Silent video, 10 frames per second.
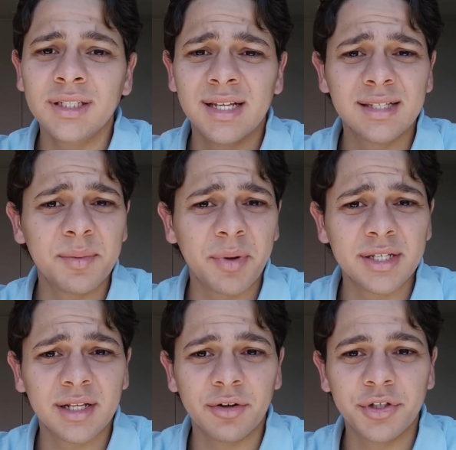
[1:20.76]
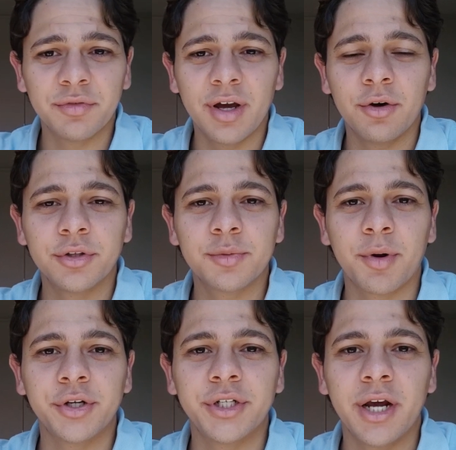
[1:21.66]
se essa empresa não tiver outros
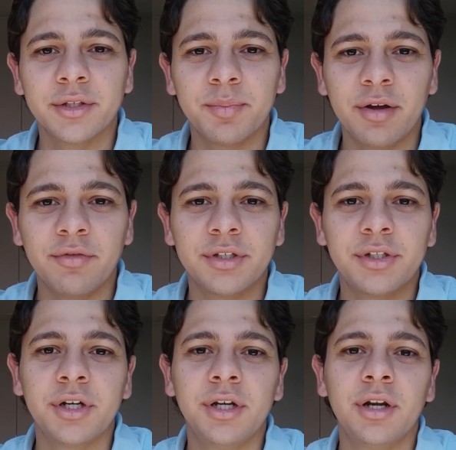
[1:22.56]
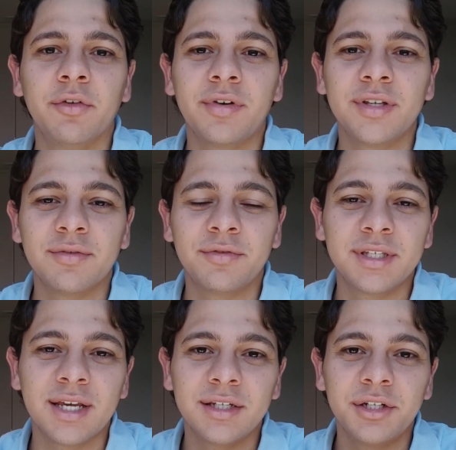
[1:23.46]
projetos para investir, não
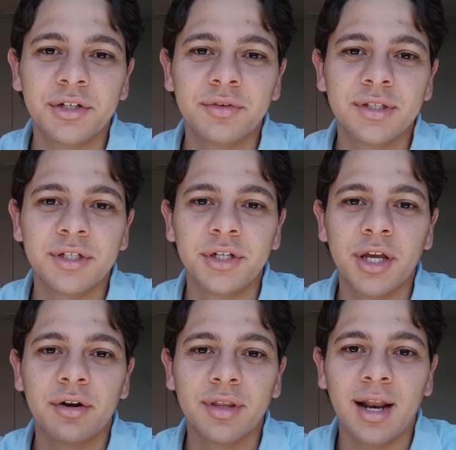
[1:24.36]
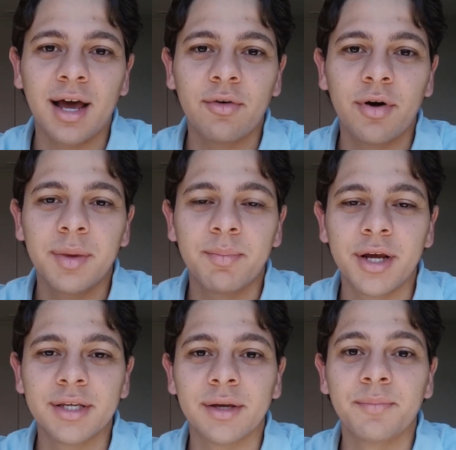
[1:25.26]
fizer sentido esse dinheiro estar tá lá com a
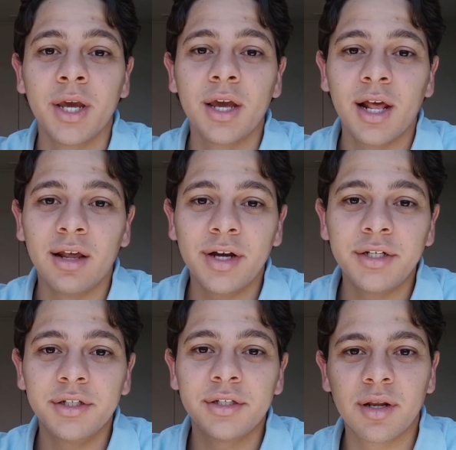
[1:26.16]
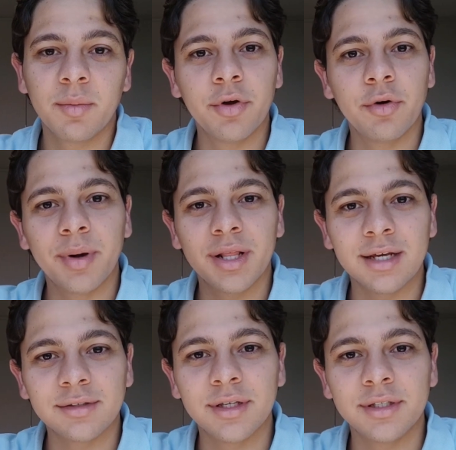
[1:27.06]
empresa, ela vai distribuir um
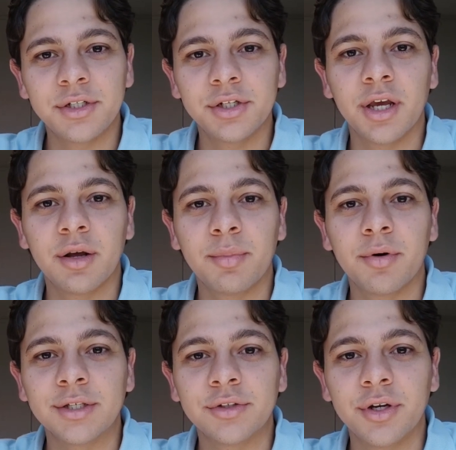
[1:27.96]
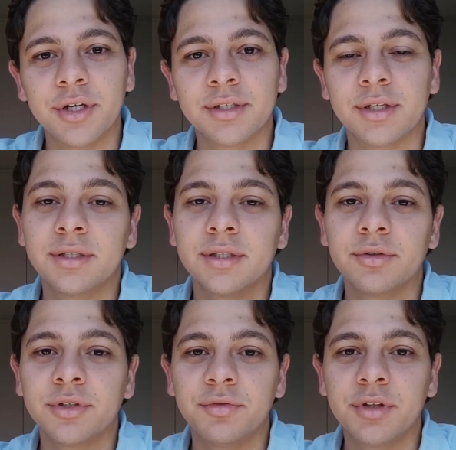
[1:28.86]
pedaço desse dinheiro para o acionista, que são
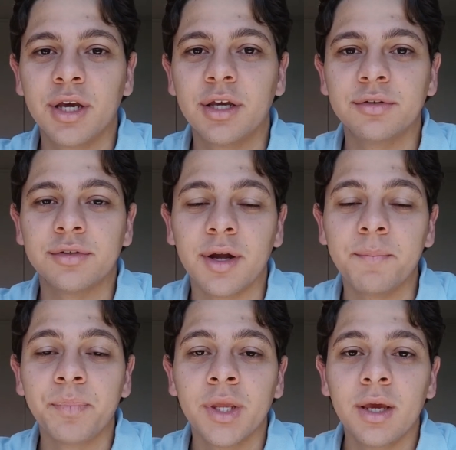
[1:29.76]
os dividendos, né?